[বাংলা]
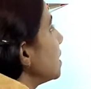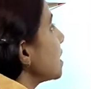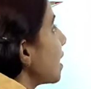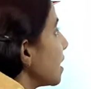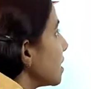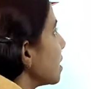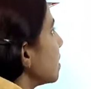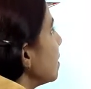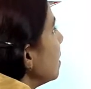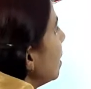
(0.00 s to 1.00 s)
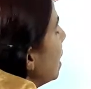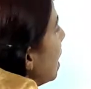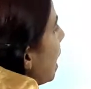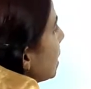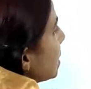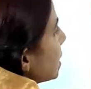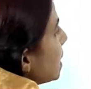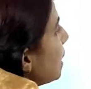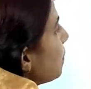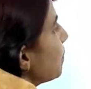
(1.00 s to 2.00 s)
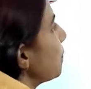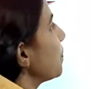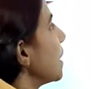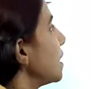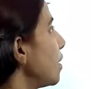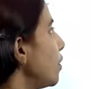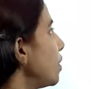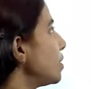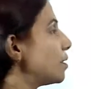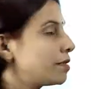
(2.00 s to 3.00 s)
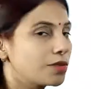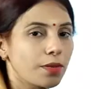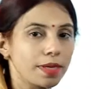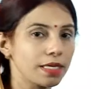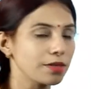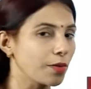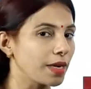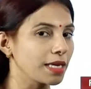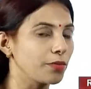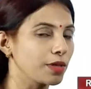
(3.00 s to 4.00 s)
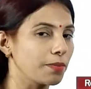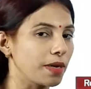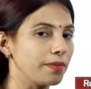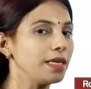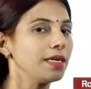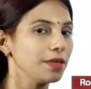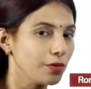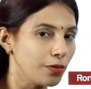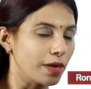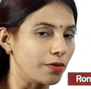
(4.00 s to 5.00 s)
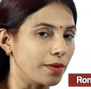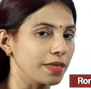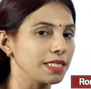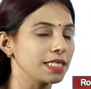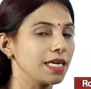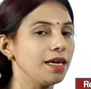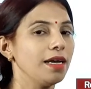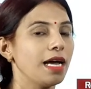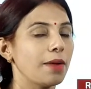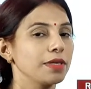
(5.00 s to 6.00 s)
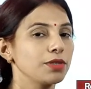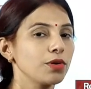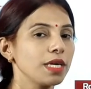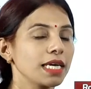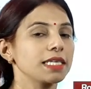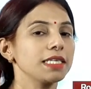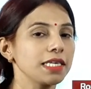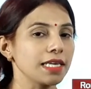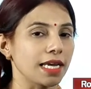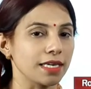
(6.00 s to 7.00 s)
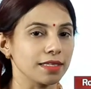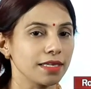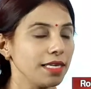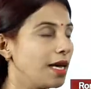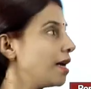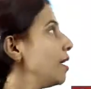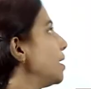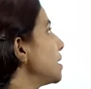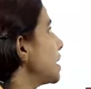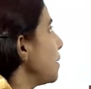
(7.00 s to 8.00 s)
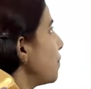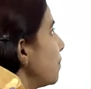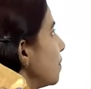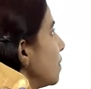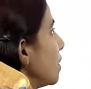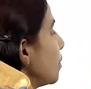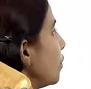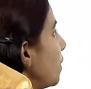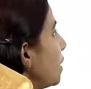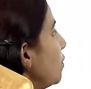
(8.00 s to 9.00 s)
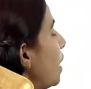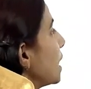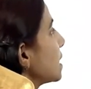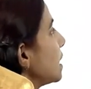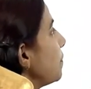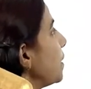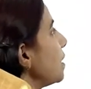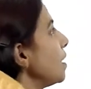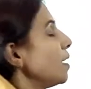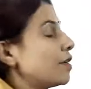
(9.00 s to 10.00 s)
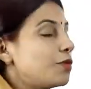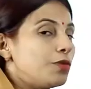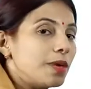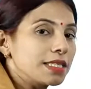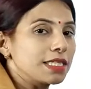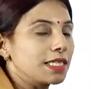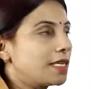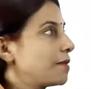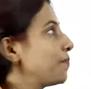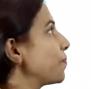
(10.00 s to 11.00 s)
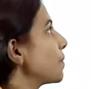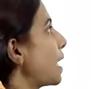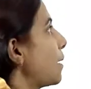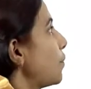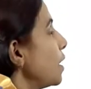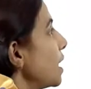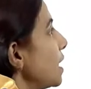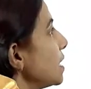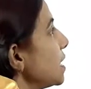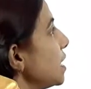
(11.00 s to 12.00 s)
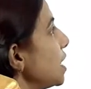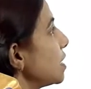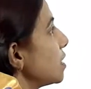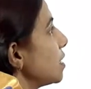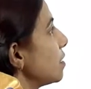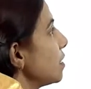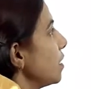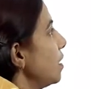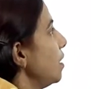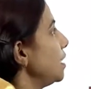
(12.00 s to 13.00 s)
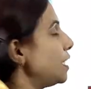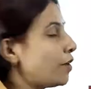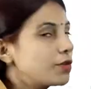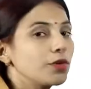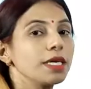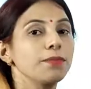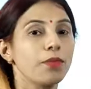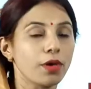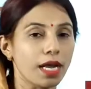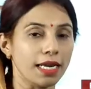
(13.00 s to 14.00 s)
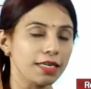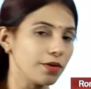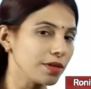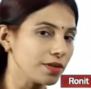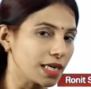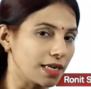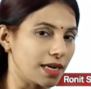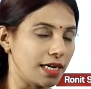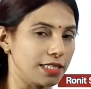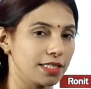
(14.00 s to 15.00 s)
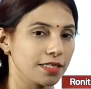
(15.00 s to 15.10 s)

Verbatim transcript: চালাচ্ছে আচ্ছা স্লিপ এটা সবাই সবার আগে বলতে পারবে ঘুমানো আমরা যেটা আমাদের শরীরটাকে ঠিক রাখে তাই না স্লিপ ঘুমানো আর স্লিপিং ঘুমাচ্ছে তারপরে এখানে আছে রিড রিড অর্থ কি পড়া এটাও কিন্তু একটা কাজ